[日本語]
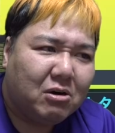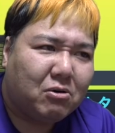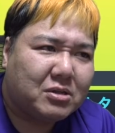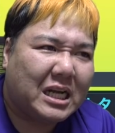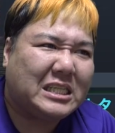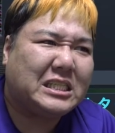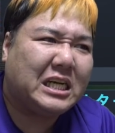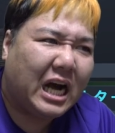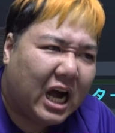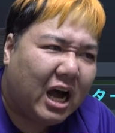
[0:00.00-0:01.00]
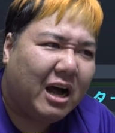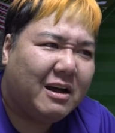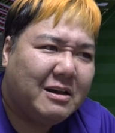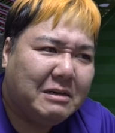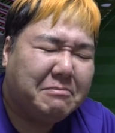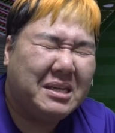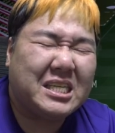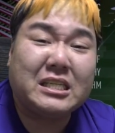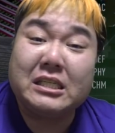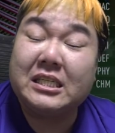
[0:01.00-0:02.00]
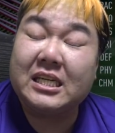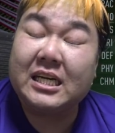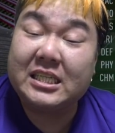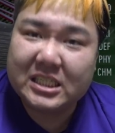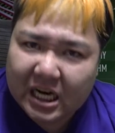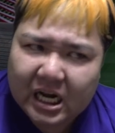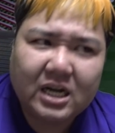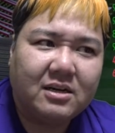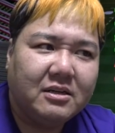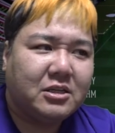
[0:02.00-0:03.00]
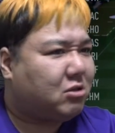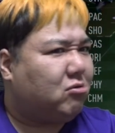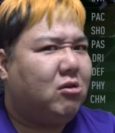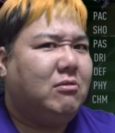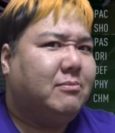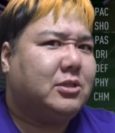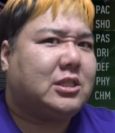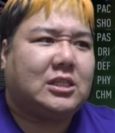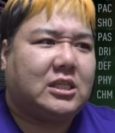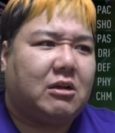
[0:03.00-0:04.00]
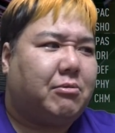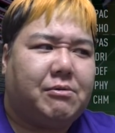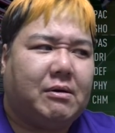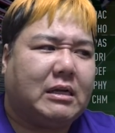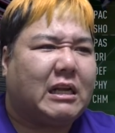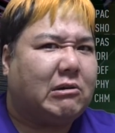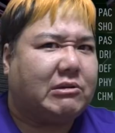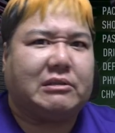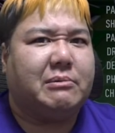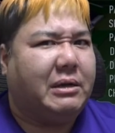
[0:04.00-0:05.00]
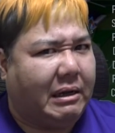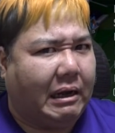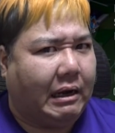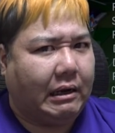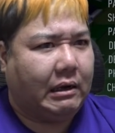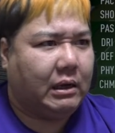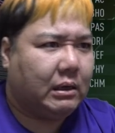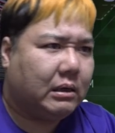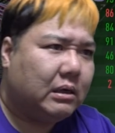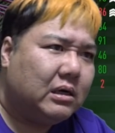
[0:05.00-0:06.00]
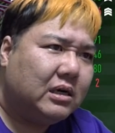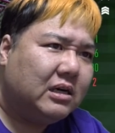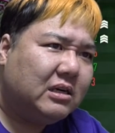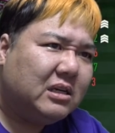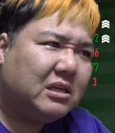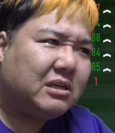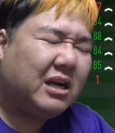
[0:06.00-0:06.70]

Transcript: 俺たちが目指す頂じゃん。そこを無視して FIFA は楽しめない。